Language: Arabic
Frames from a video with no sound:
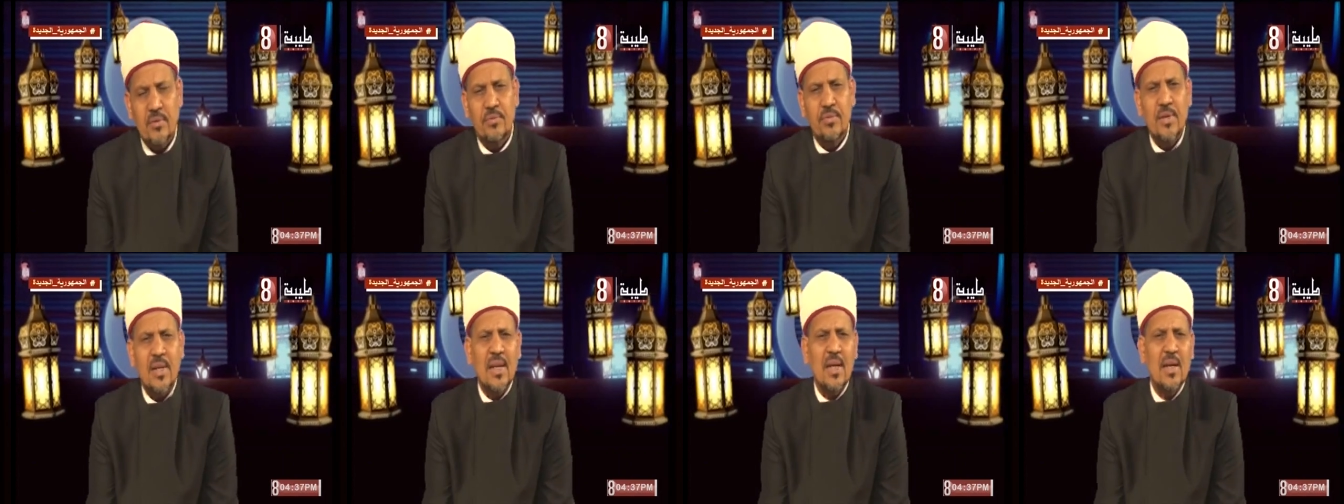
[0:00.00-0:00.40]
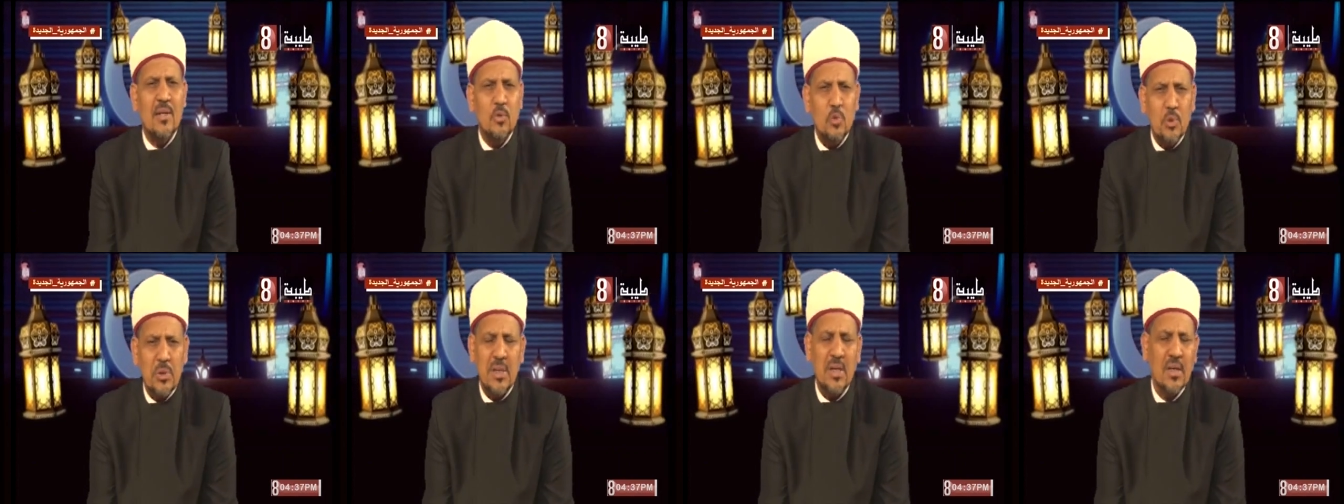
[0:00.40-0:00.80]
فلا
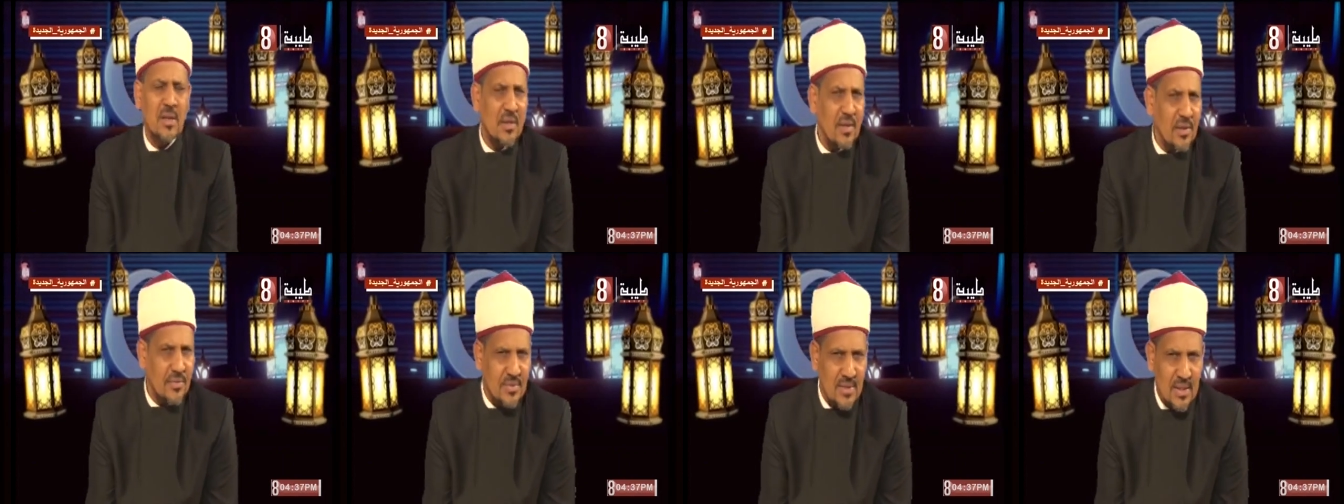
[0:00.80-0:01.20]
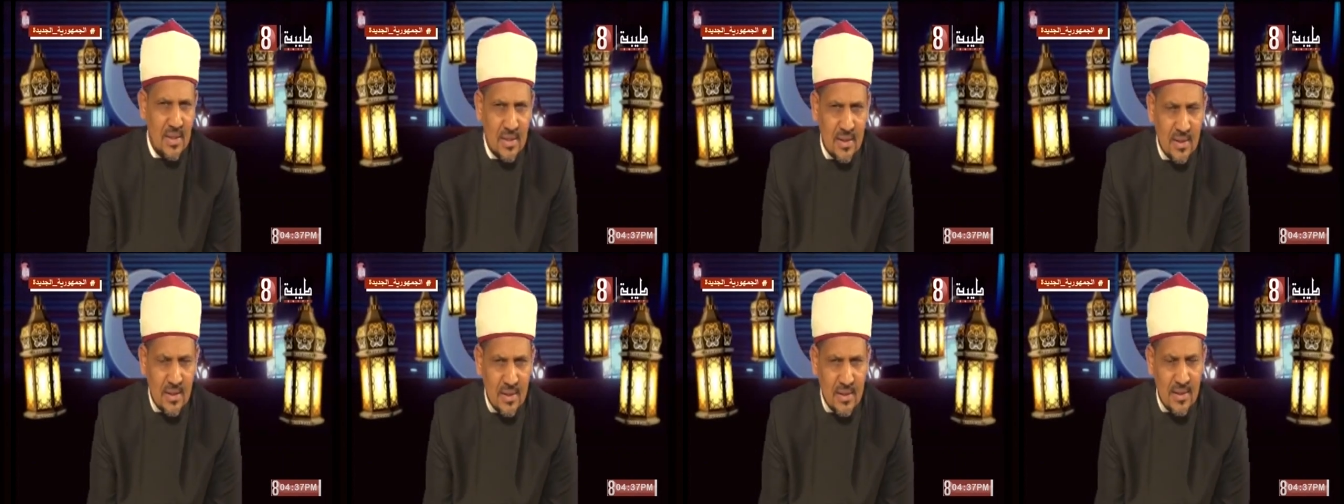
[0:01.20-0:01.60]
ترهق نفسك
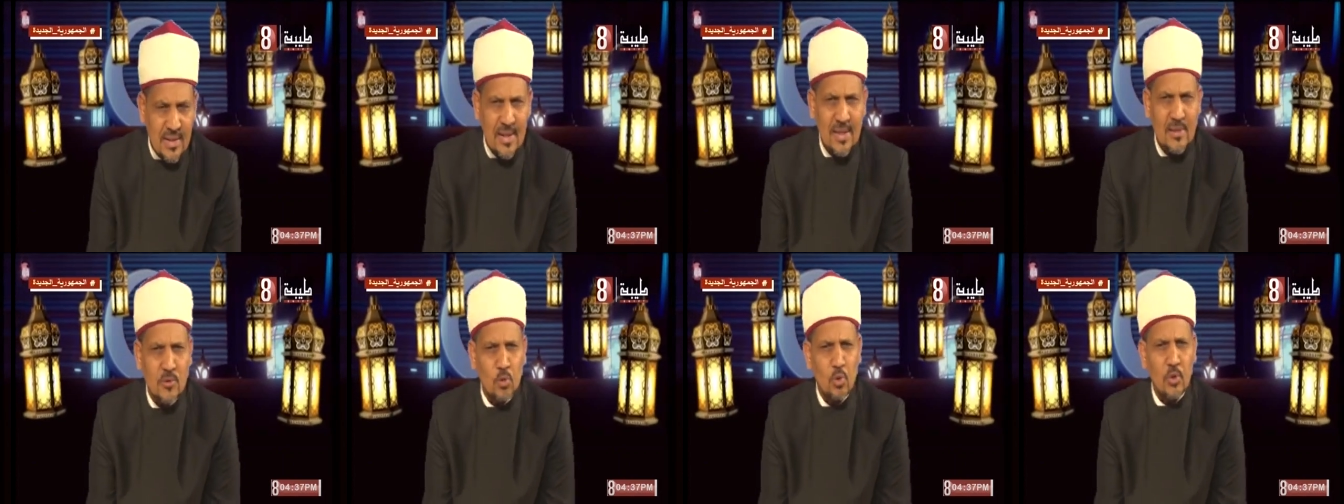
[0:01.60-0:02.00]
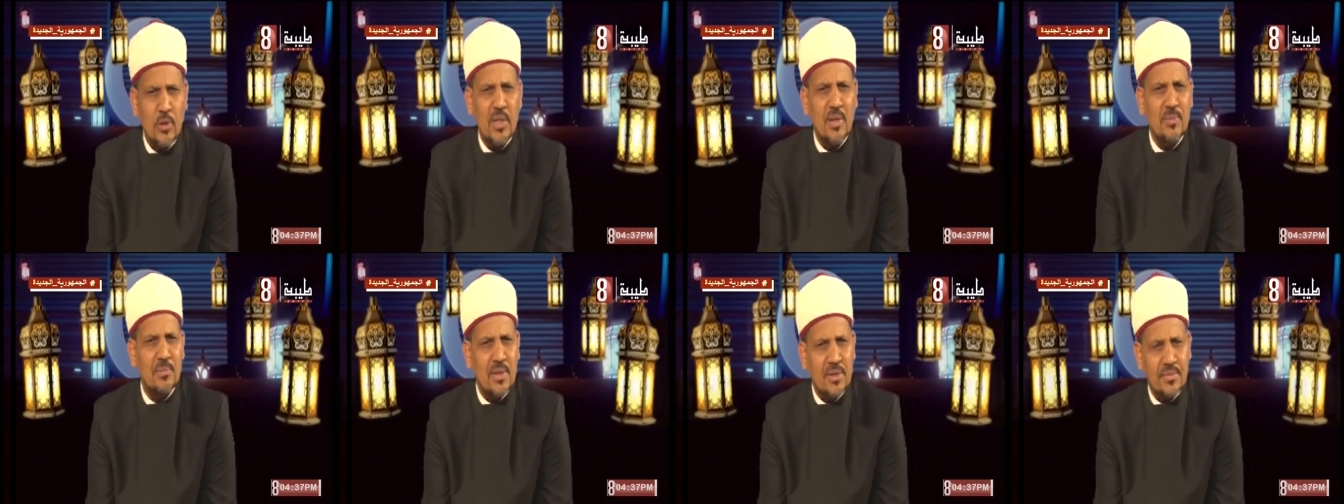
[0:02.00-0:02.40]
لا
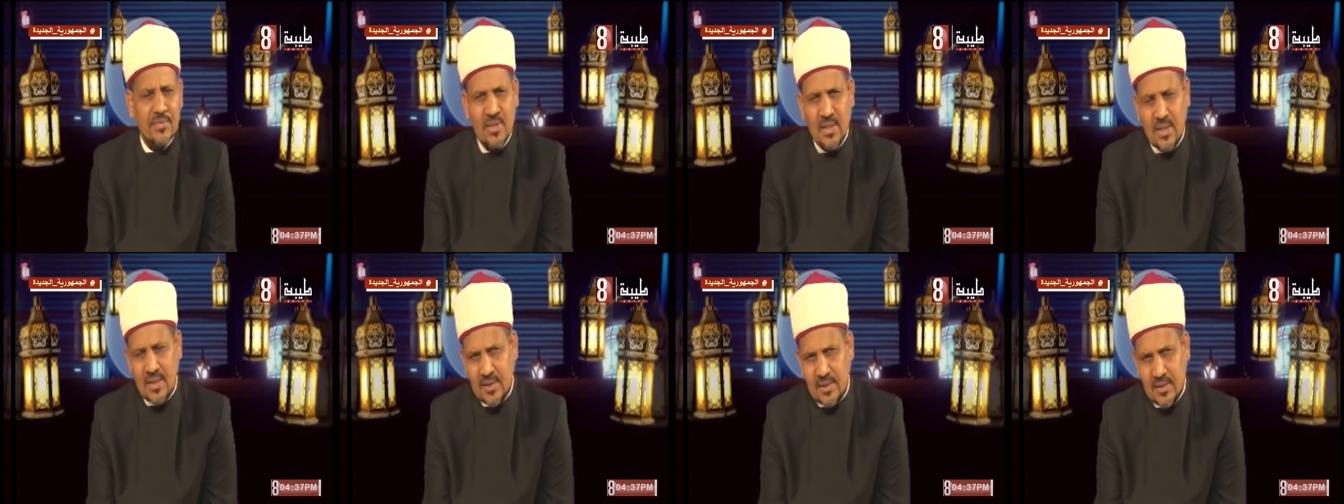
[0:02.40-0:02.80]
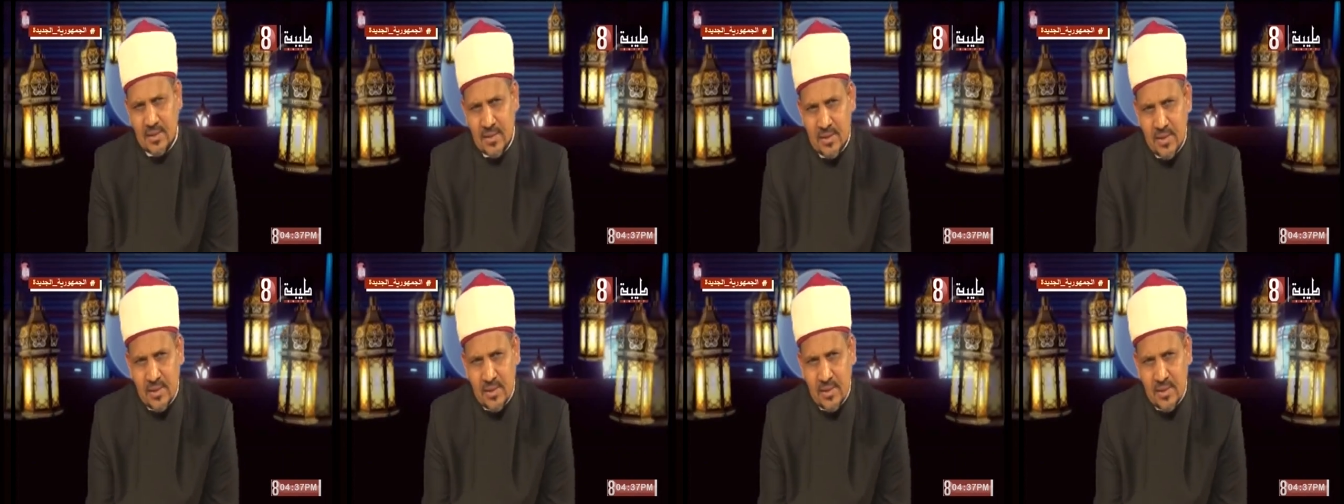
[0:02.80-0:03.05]
تؤلم نفسك